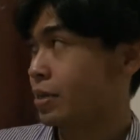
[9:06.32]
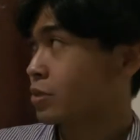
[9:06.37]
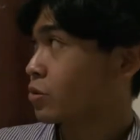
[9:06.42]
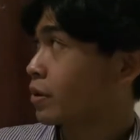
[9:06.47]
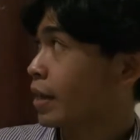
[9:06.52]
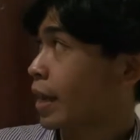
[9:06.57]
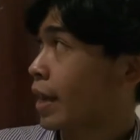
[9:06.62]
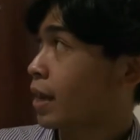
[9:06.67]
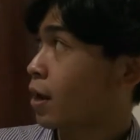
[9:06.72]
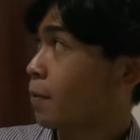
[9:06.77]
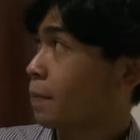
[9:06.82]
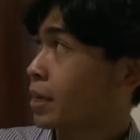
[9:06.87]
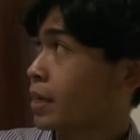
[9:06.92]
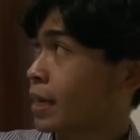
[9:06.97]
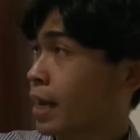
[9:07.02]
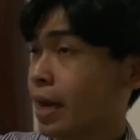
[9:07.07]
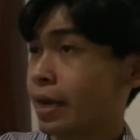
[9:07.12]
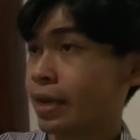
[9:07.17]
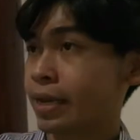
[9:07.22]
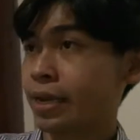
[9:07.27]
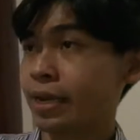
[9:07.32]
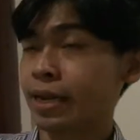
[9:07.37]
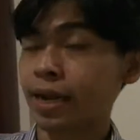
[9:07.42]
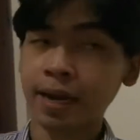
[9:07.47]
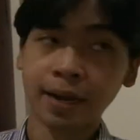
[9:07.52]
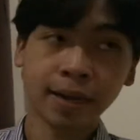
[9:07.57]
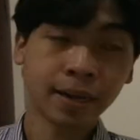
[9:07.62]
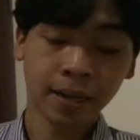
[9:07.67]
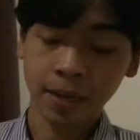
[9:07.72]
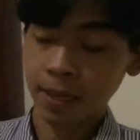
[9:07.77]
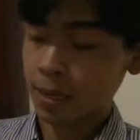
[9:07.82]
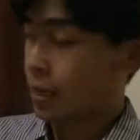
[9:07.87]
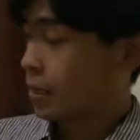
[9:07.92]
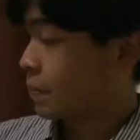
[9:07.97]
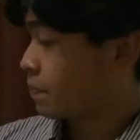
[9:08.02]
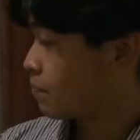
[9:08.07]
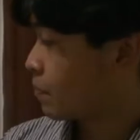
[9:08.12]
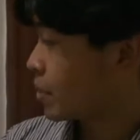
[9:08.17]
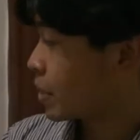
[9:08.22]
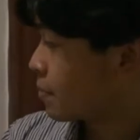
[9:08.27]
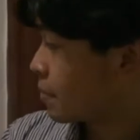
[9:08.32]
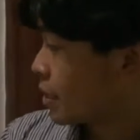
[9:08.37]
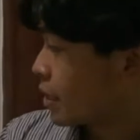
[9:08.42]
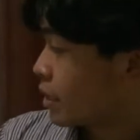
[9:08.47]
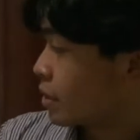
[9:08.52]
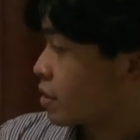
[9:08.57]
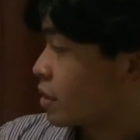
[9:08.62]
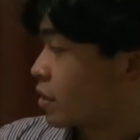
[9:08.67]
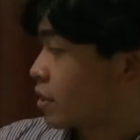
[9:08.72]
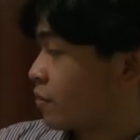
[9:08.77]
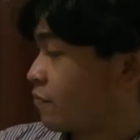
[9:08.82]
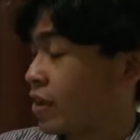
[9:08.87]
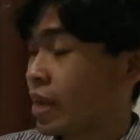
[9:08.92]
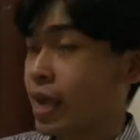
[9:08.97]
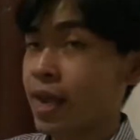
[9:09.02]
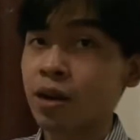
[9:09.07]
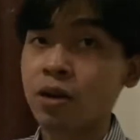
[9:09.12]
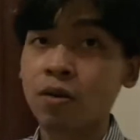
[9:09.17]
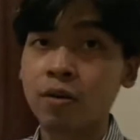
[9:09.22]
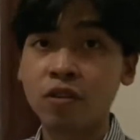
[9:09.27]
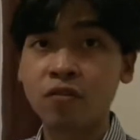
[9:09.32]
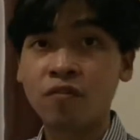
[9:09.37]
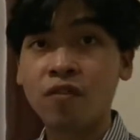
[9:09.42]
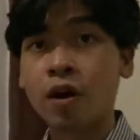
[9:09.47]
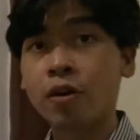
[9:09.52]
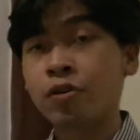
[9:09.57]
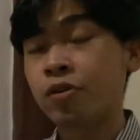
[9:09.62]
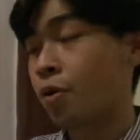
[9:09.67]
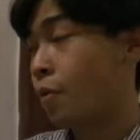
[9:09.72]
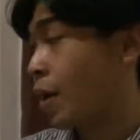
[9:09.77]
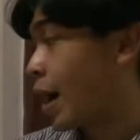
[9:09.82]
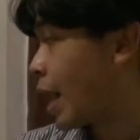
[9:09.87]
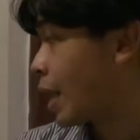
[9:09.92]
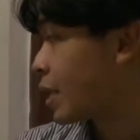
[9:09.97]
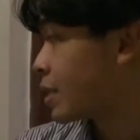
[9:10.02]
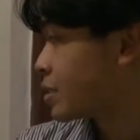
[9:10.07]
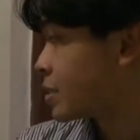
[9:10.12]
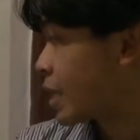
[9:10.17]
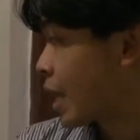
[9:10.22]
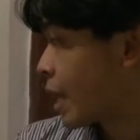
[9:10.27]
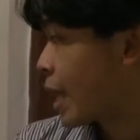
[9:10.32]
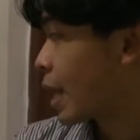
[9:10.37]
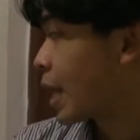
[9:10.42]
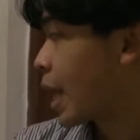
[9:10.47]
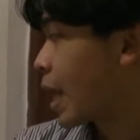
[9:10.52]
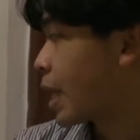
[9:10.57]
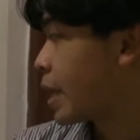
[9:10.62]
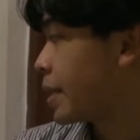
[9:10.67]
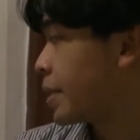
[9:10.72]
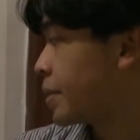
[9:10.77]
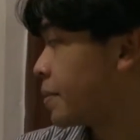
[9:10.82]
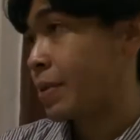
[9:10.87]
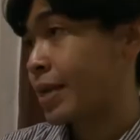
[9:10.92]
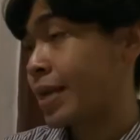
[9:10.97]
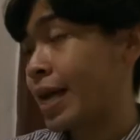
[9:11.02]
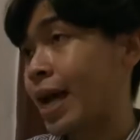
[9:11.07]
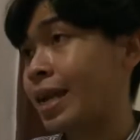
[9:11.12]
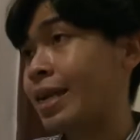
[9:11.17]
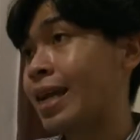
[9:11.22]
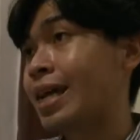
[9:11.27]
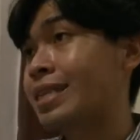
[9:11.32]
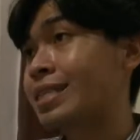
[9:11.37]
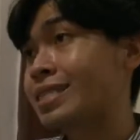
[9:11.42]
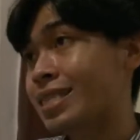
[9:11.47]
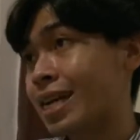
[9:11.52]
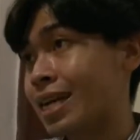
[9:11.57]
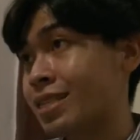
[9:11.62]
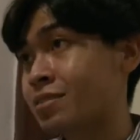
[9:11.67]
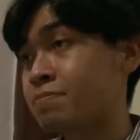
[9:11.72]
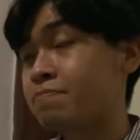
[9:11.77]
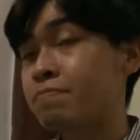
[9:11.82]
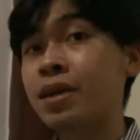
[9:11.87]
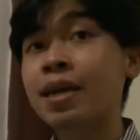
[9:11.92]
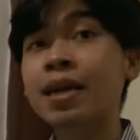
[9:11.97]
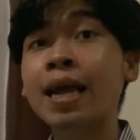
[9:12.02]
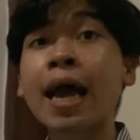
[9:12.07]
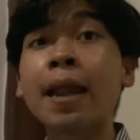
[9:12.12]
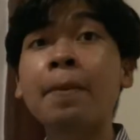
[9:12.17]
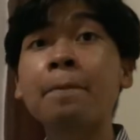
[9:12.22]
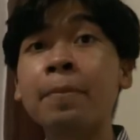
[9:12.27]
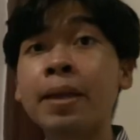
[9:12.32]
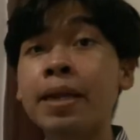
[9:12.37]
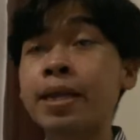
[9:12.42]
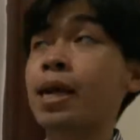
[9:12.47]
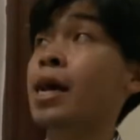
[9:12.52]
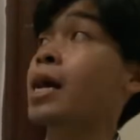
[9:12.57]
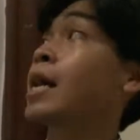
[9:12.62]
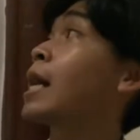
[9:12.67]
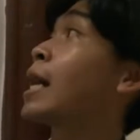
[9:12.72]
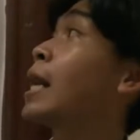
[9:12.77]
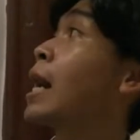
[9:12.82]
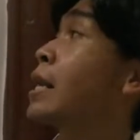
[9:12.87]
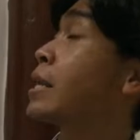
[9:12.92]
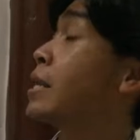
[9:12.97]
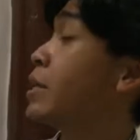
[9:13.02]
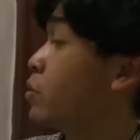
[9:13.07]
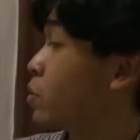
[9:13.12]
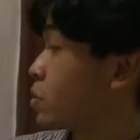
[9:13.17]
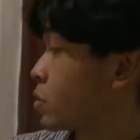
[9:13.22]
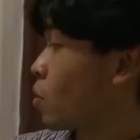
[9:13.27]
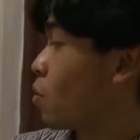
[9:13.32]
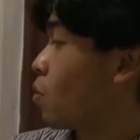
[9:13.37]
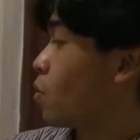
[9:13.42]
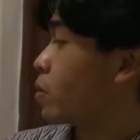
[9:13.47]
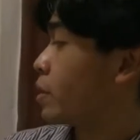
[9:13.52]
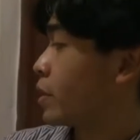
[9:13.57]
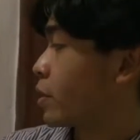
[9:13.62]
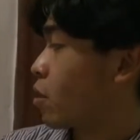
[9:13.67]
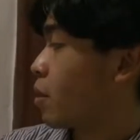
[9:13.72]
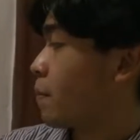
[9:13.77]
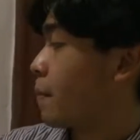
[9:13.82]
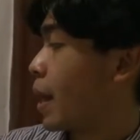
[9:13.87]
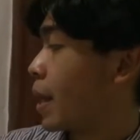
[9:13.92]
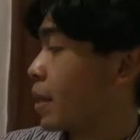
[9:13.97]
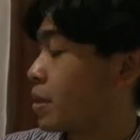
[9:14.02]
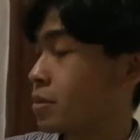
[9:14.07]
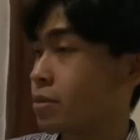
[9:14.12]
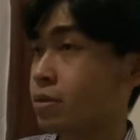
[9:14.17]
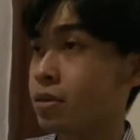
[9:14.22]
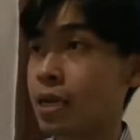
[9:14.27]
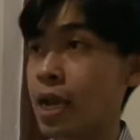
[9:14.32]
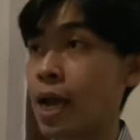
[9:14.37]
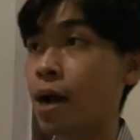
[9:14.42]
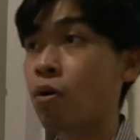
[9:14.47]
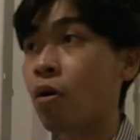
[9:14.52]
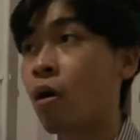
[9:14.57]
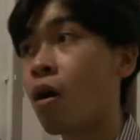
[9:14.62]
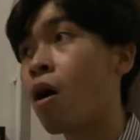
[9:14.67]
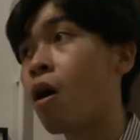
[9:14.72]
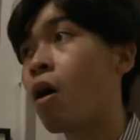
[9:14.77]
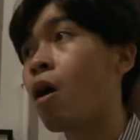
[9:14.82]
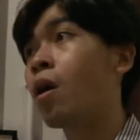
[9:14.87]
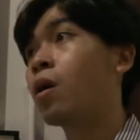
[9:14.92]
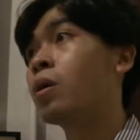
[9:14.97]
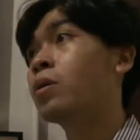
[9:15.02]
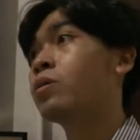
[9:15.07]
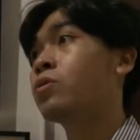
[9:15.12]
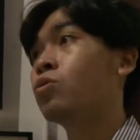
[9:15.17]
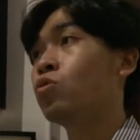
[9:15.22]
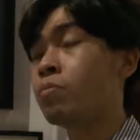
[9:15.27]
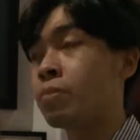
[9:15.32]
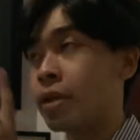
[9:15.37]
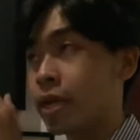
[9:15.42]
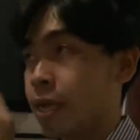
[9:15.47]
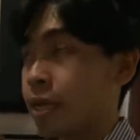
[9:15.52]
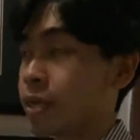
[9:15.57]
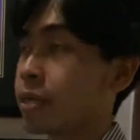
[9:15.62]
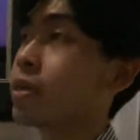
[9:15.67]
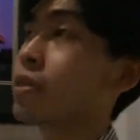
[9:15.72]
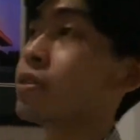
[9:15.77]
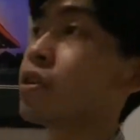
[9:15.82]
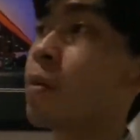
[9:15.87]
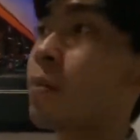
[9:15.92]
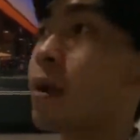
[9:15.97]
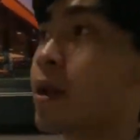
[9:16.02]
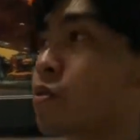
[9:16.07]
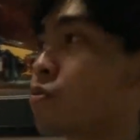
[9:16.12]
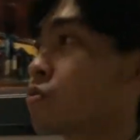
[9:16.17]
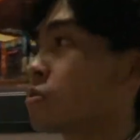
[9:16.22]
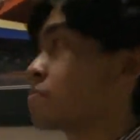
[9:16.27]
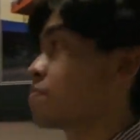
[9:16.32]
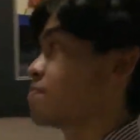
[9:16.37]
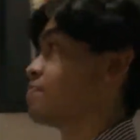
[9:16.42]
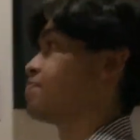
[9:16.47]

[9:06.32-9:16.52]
ตัวเนี้ยเขาปริ้นกระดาษดีเนี่ยมันจะมี certificate ของ Ilford ด้วยว่าใช้อะไรมีการ adjust เพื่อการปริ้นกระดาษนี้โดยตรงนึกออกปะแล้วก็รูปนี้ที่ชอบมากที่สุด